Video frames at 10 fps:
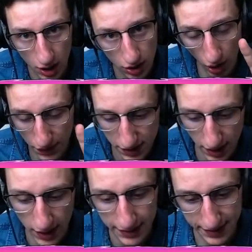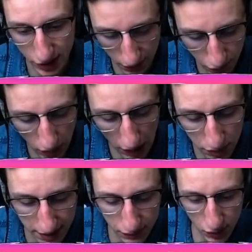Non, en fait, c'est que j'ai vu la
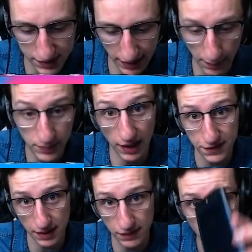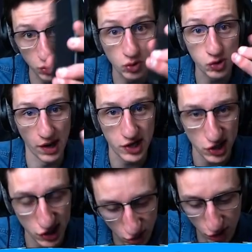notif sur Instagram qu'il avait fait sa vidéo. Du coup, je suis allé
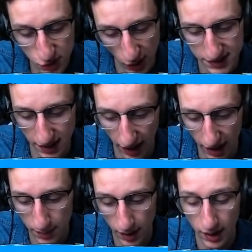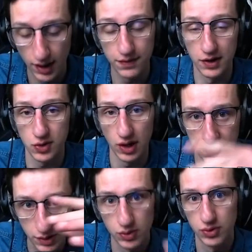chercher le code sur Instagram. Enfin, sur la
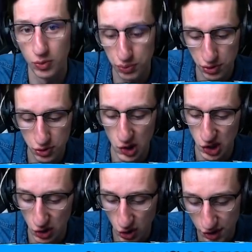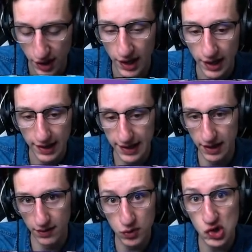vidéo de Le Bouzeux, je suis allé chercher le code.
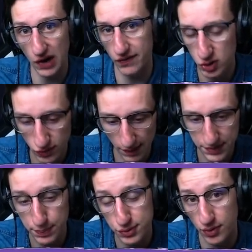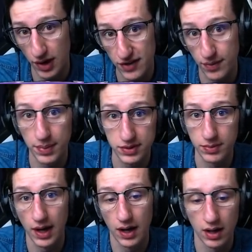Et vu que j'avais suivi un petit peu son live, parce que
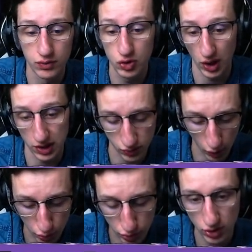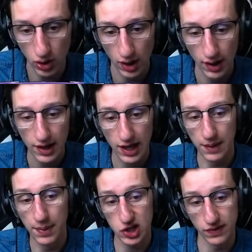bah, vu que je regarde souvent Le Bouzeux,
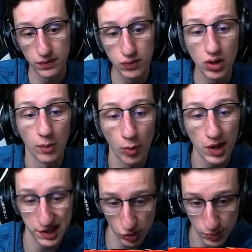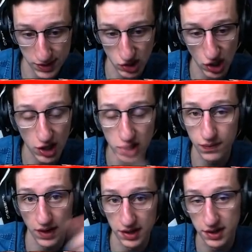et bah, j'avais vu qu'à un moment il était sur ce passage là et qu'il
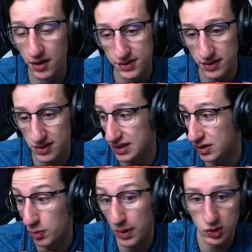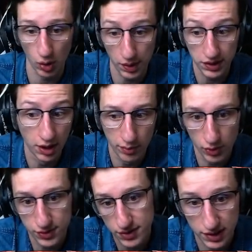fallait éditer dans ce sens là. Sinon, bah, j'aurais pas édité dans le
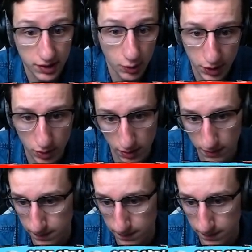bon sens et tant pis quoi.